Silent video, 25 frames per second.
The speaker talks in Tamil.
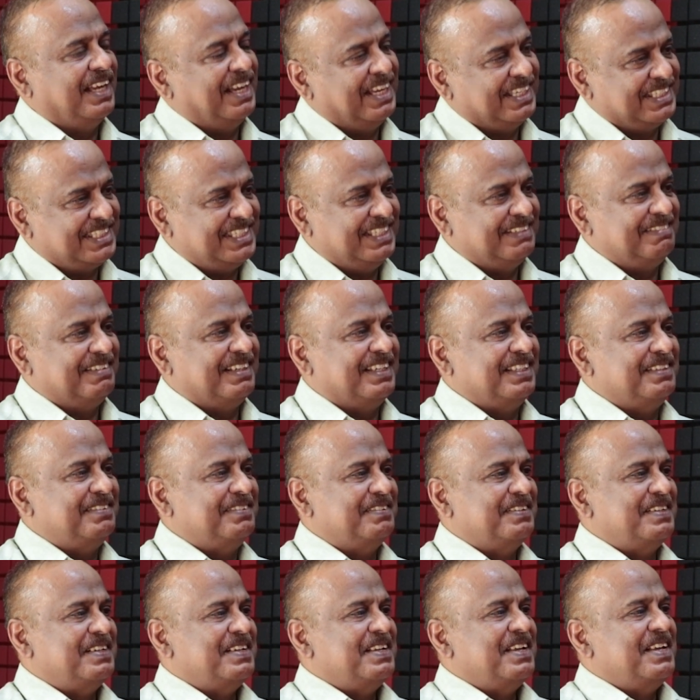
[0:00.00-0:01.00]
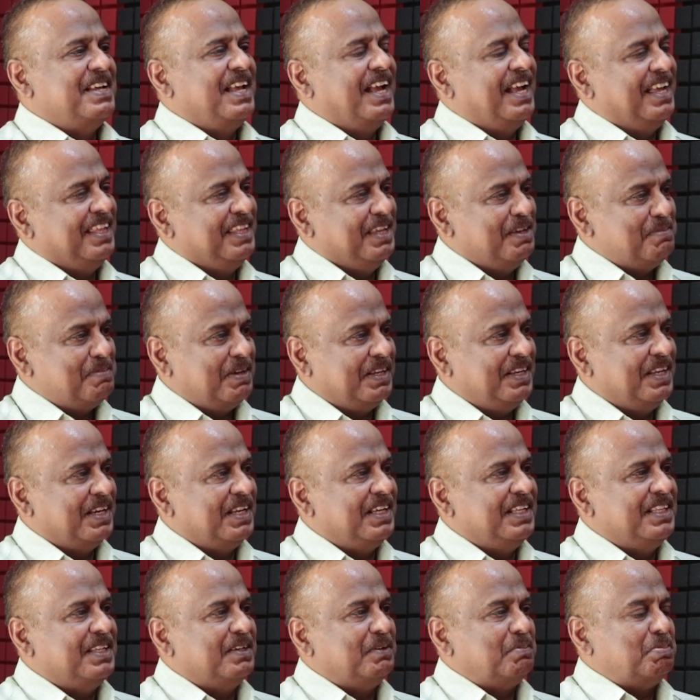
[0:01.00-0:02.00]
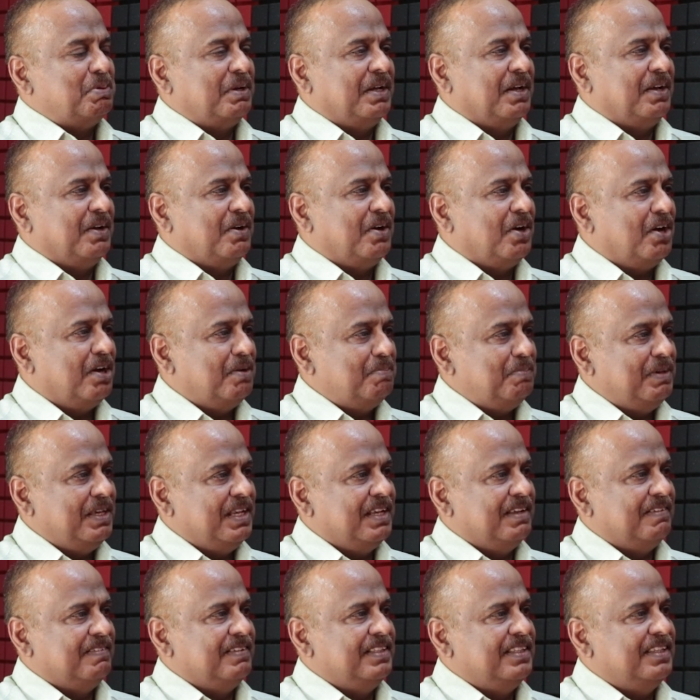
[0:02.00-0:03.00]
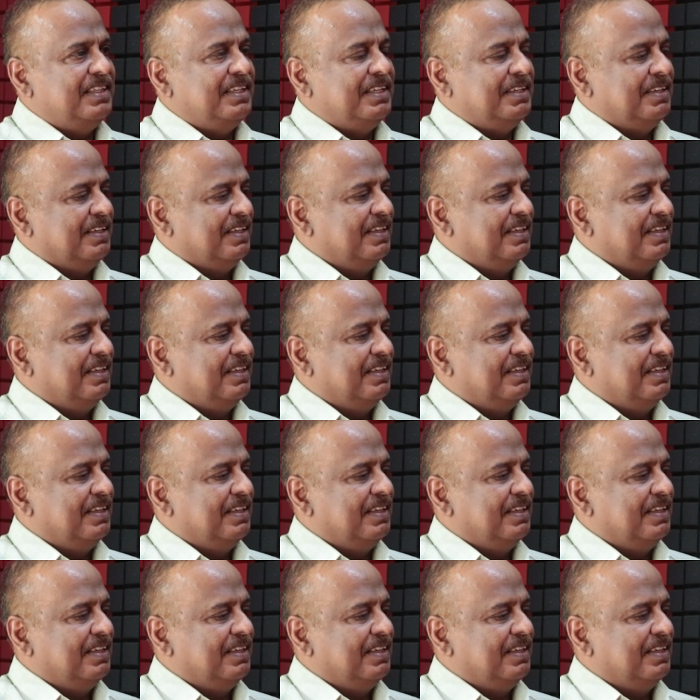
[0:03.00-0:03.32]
ஆசீர்வாதம் அதே மாதிரி எனக்கு இந்த ஹாபியில் வந்து